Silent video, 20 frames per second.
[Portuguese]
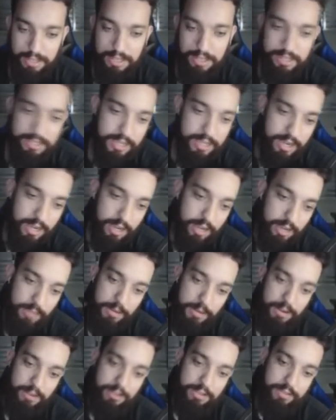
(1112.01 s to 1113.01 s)
gente zerar,
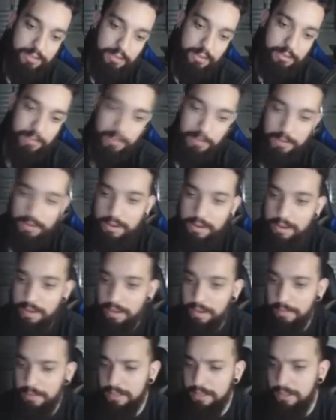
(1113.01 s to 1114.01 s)
Gabriel? Acho que falta uma meia
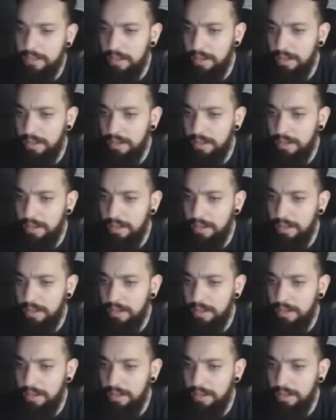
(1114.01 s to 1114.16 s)
horinha pra zerar.